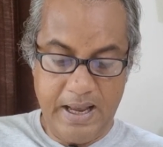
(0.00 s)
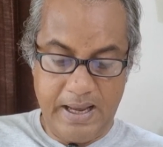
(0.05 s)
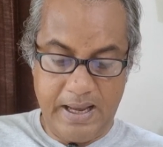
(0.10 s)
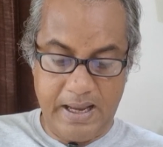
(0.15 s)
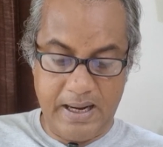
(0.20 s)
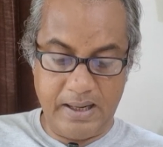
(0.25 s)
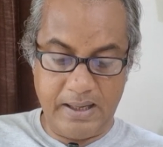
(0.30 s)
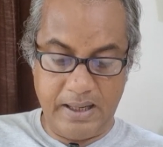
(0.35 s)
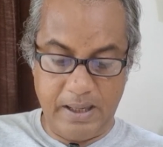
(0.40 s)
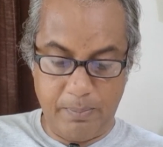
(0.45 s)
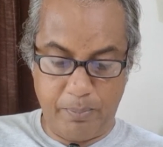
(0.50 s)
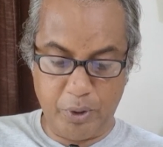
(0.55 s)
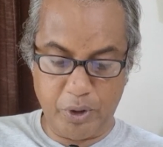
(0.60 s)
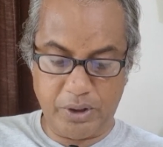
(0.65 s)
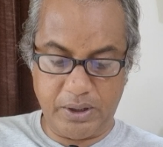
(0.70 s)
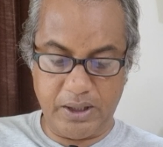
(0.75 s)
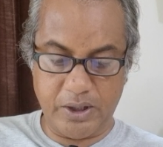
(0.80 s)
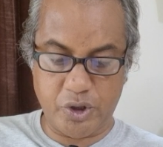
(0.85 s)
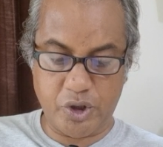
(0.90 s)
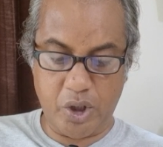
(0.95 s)
এর
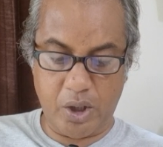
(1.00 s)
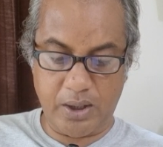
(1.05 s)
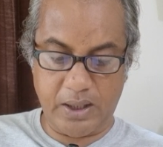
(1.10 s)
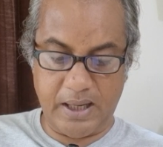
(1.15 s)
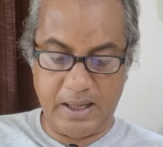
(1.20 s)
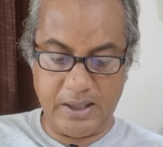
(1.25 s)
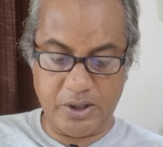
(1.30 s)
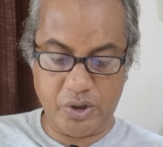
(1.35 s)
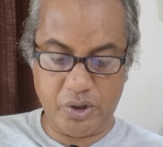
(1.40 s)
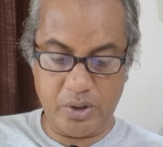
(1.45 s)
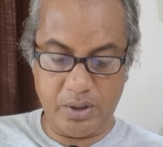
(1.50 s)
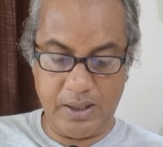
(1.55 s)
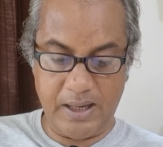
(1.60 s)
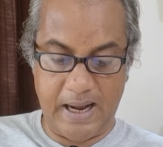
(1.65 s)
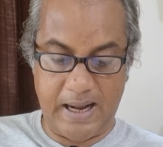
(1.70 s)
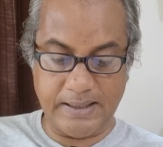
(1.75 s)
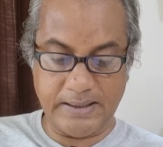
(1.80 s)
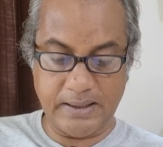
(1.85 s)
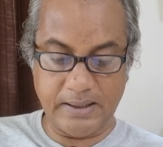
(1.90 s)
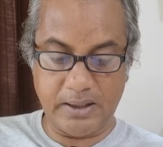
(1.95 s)
নেপথ্যে সরকারের সঙ্গে
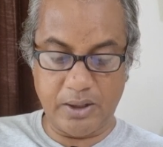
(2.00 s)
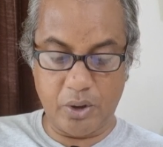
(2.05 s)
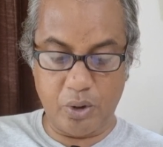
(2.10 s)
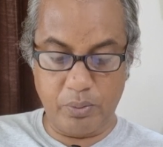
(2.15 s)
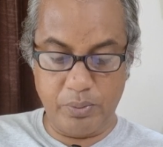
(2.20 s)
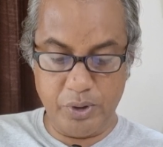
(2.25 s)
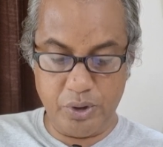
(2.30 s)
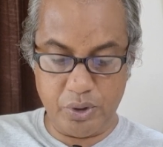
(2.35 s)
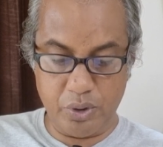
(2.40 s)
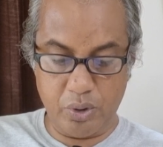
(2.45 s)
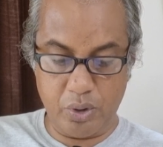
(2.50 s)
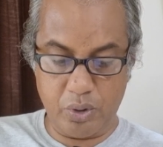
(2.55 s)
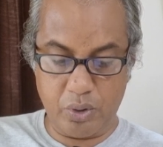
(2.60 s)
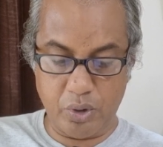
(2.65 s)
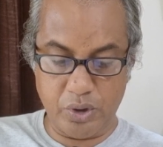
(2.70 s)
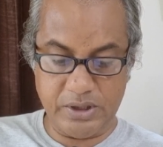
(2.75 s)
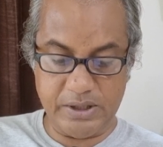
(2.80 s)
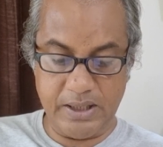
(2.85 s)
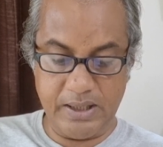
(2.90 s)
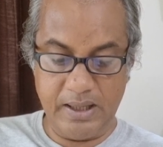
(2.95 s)
আতাতের অভিযোগও
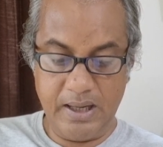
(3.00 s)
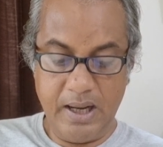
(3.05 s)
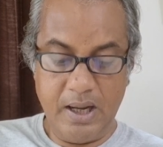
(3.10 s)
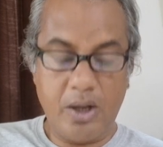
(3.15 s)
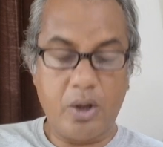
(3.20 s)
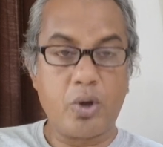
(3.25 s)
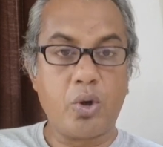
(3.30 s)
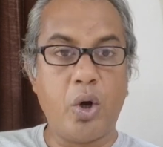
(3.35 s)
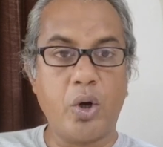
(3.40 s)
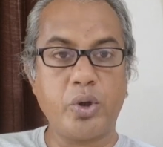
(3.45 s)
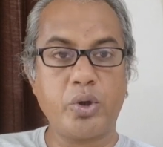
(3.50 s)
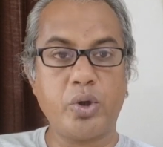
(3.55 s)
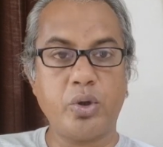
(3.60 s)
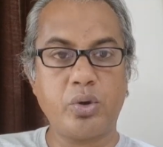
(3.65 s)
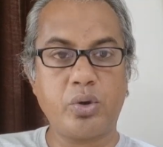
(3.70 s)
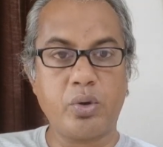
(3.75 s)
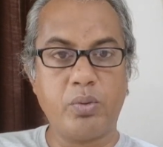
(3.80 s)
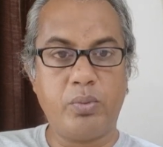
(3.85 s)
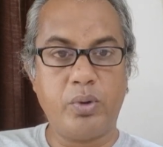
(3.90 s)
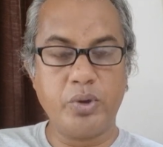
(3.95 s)
করছেন
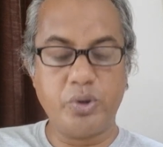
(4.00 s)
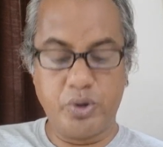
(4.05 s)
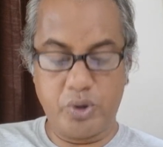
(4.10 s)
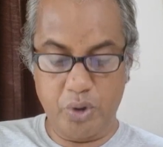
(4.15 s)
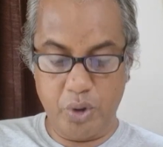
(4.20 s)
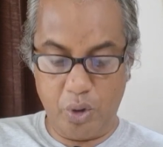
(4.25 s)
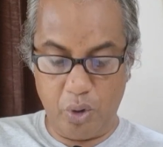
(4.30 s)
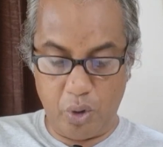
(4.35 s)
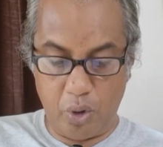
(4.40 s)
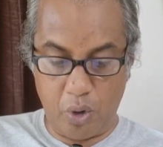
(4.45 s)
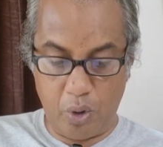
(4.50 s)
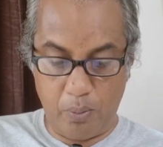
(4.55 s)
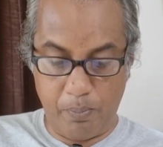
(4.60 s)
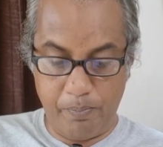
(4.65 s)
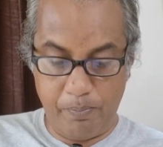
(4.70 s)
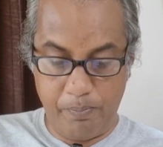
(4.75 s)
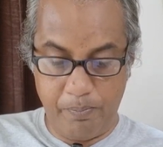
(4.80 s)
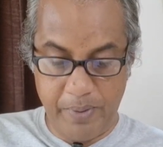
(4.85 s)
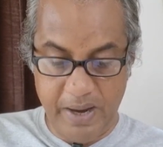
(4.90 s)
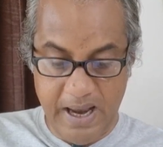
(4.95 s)
গণতন্ত্র মঞ্চ ও
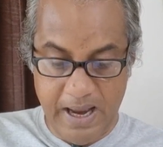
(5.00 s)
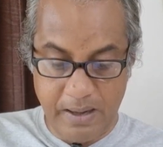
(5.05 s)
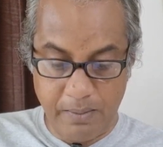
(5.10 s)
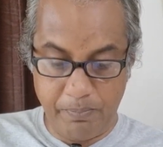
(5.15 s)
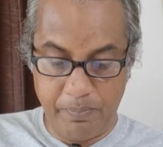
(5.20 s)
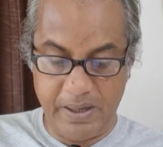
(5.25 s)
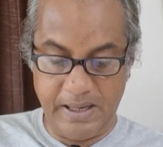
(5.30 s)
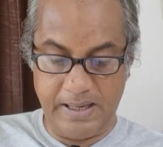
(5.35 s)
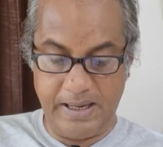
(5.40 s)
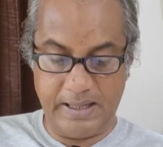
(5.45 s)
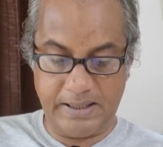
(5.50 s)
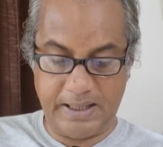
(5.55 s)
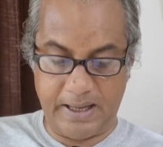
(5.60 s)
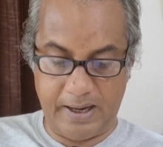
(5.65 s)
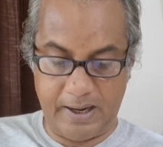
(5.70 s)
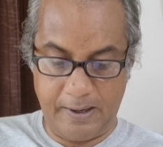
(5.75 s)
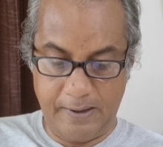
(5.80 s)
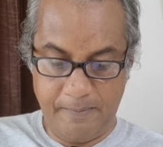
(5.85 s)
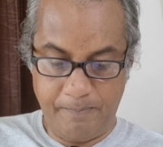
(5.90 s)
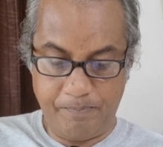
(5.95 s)
বিএনপির
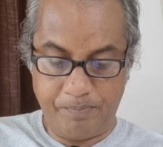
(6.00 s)
নেতারা